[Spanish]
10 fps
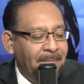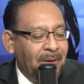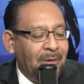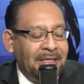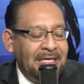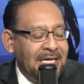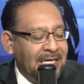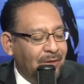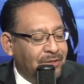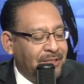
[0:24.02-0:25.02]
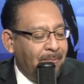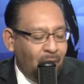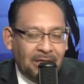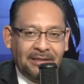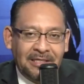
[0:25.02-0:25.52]
Pero aquí los
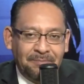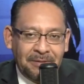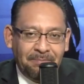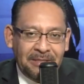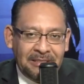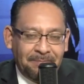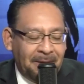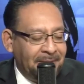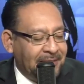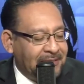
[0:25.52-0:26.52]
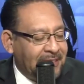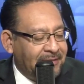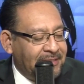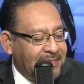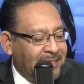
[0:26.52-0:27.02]
demócratas principalmente
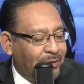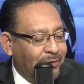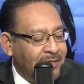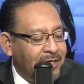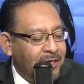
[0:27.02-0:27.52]
están diciendo,